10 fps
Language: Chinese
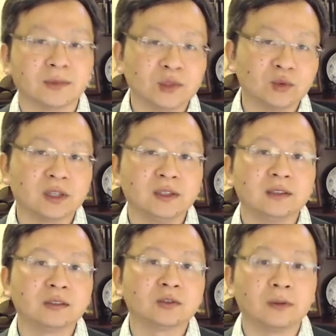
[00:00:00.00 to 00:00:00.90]
咱们举个
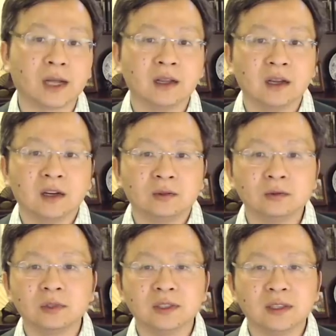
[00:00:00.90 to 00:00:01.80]
例子说吧，
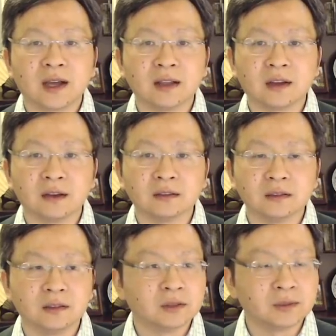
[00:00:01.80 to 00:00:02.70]
如果你看
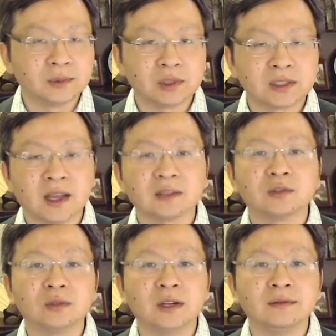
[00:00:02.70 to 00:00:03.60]
到有那么多藏
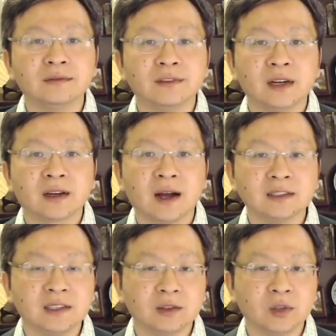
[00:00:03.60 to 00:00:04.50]
族人为了
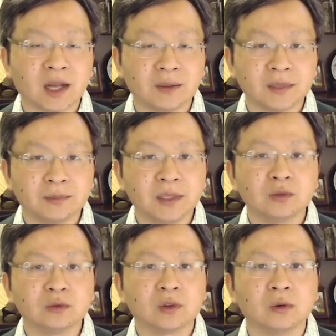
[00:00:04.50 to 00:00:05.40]
抗议对他们的
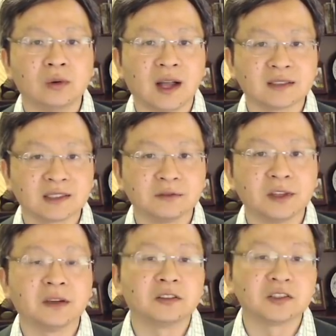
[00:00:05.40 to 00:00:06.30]
民族同化自
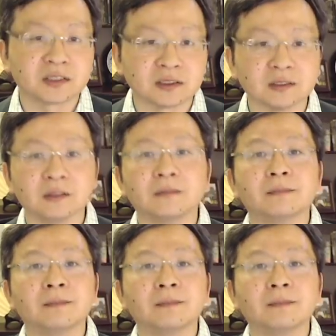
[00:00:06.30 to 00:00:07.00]
焚而死，